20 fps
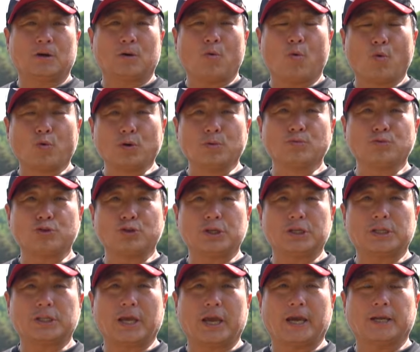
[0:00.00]

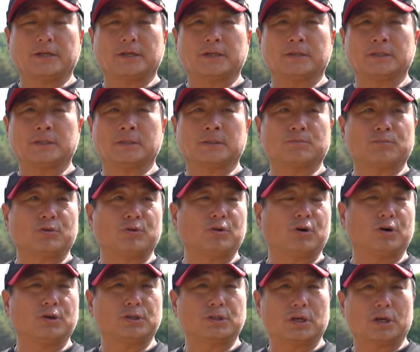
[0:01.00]
오름수위 때는
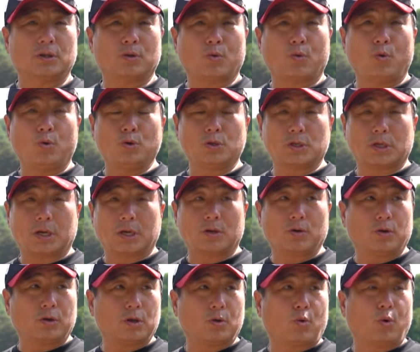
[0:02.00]
물론 이제 골,
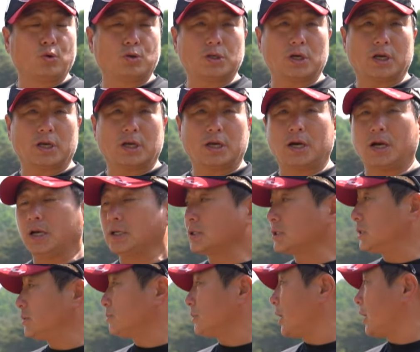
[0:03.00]
여기 골짜기가
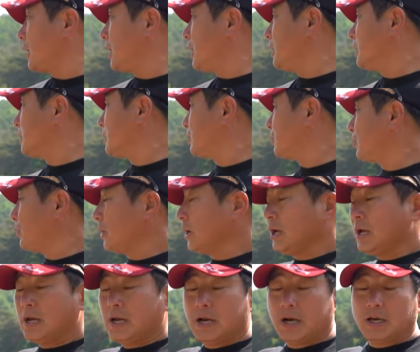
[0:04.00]
지금 제가 알기로
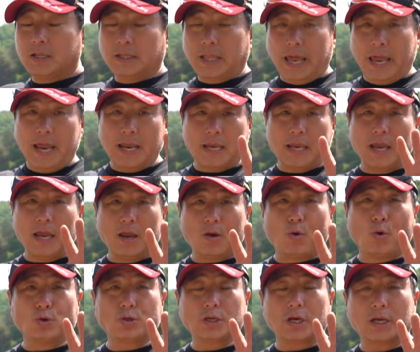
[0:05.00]
한 4개의
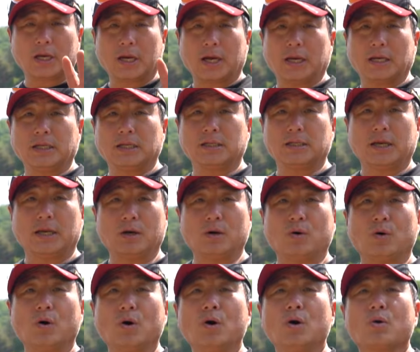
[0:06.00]
골짜기가
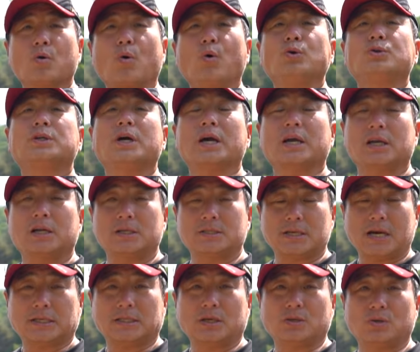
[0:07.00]
있는데요 골짜기를
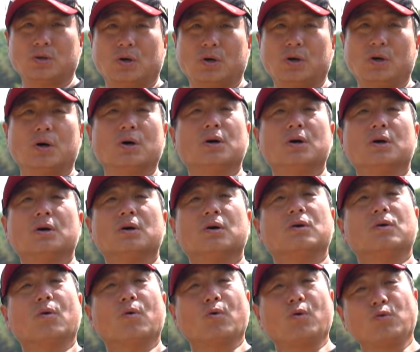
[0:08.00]
찾아서
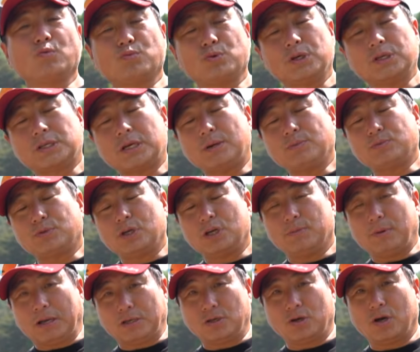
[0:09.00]
오름수위 참수에
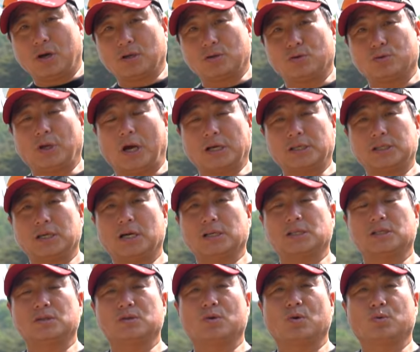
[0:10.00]
맞춰 가지고
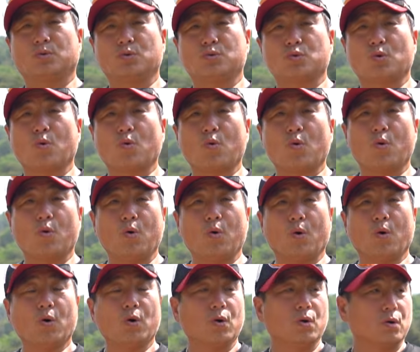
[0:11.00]
낚시하시는 것도
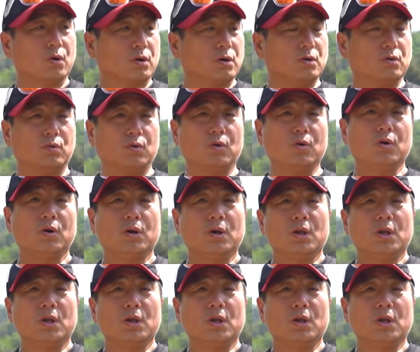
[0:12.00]
좋고 그리고